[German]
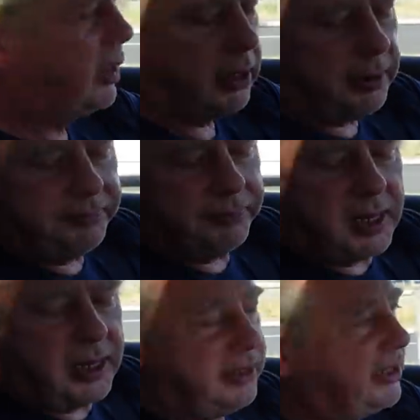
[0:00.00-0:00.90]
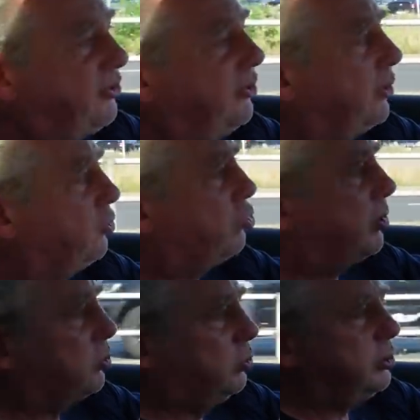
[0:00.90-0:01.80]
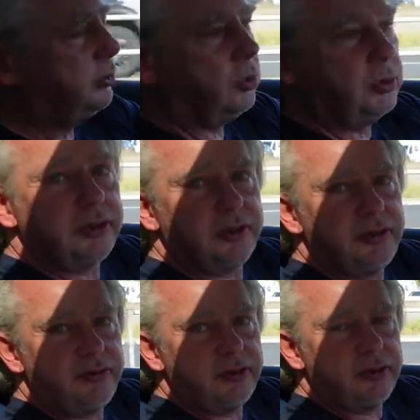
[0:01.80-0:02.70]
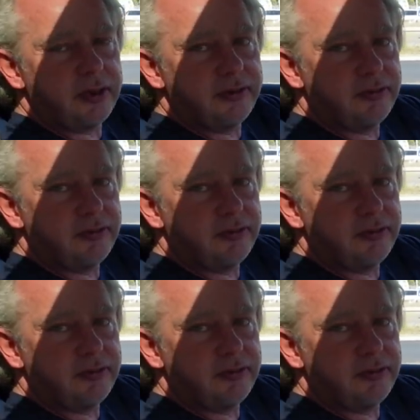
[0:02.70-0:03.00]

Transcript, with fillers: Ähm, das ist also schon mal gut und die äh,